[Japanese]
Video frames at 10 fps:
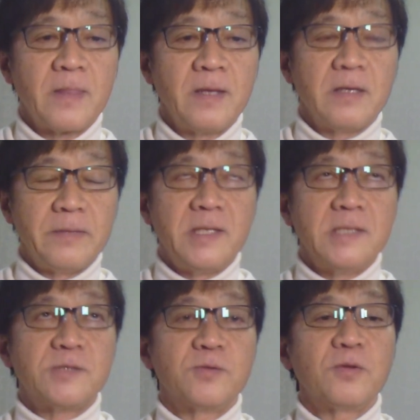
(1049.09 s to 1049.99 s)

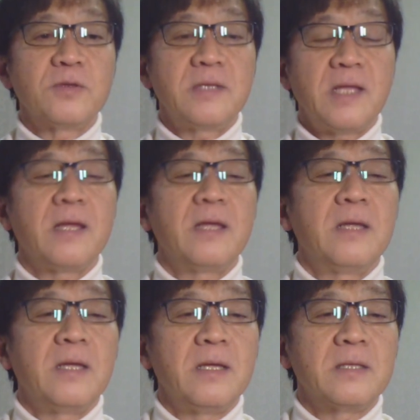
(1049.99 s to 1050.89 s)
エビデンスを取って、
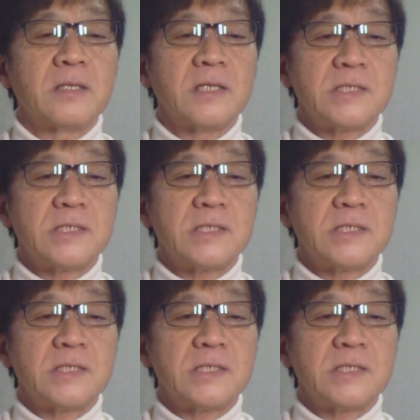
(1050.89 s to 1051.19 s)
え正